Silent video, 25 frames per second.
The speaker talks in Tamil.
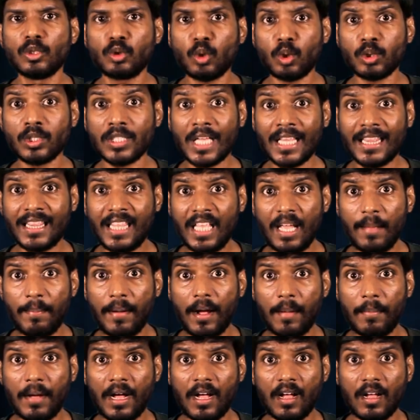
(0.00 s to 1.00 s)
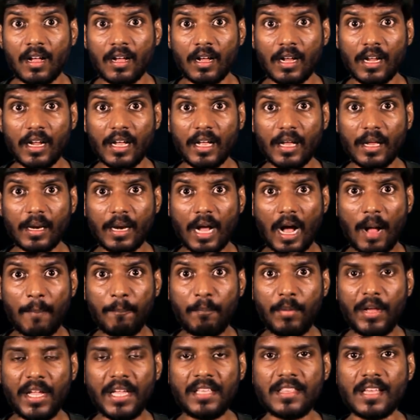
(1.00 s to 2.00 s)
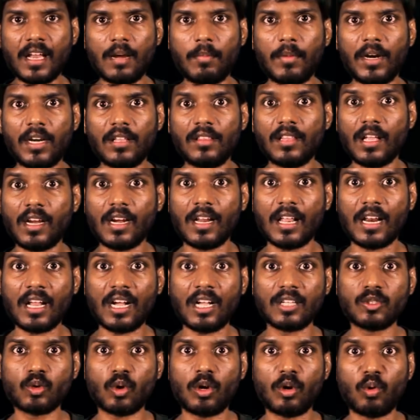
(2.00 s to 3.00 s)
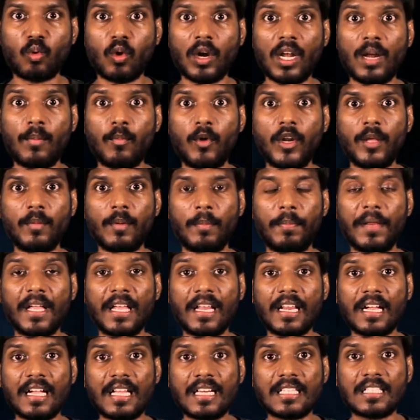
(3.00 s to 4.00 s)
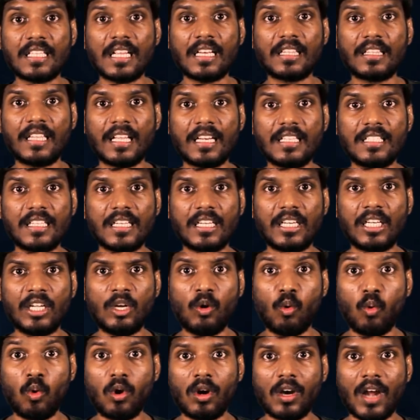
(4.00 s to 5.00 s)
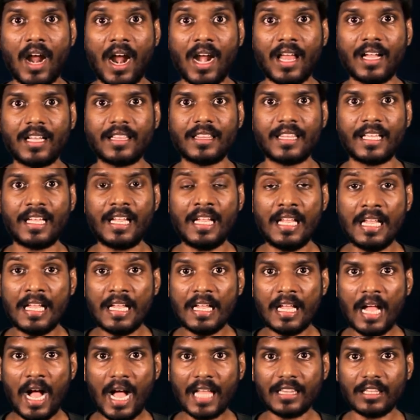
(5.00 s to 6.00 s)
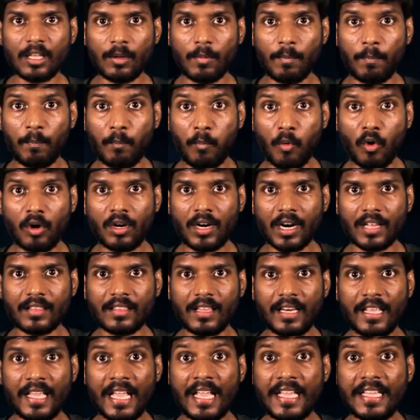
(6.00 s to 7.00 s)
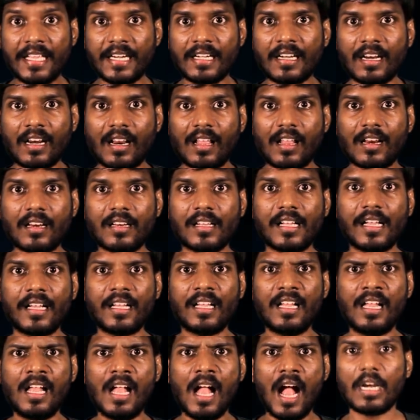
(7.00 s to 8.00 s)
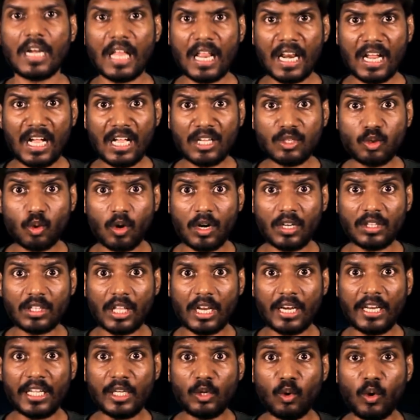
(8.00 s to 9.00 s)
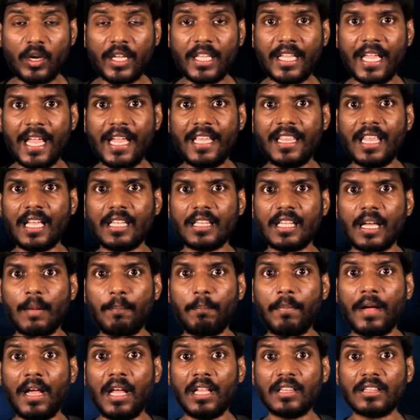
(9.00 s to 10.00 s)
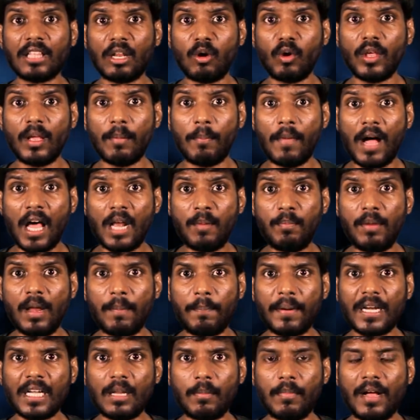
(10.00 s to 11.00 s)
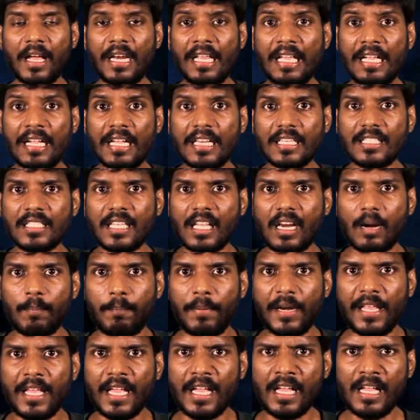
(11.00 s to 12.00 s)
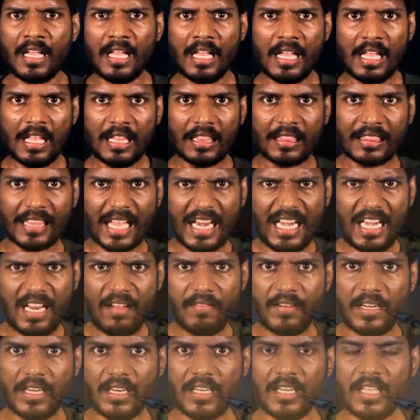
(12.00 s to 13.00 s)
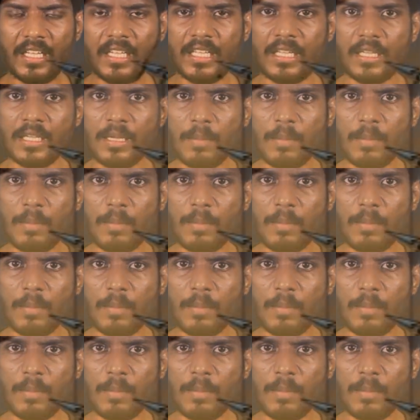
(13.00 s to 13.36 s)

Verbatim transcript: ஸோ சத்தியபாமா அம்பு எய்தால் மட்டும்தான் நரகாசுரன் கொல்ல முடியும் அப்படிங்கிற கிருஷ்ணர் தெரிஞ்சுக்கிட்டு ஒரு நாடகத்தை அந்த போர்க்களத்திலேயே இயற்றுறாருங்க நரகாசுரன் தன்னை நோக்கி எய்த அந்த அம்பை தன்னுடைய மார்பில் பட்ட மாதிரி கிருஷ்ணர் அப்படியே தள்ளி விட்டுட்டு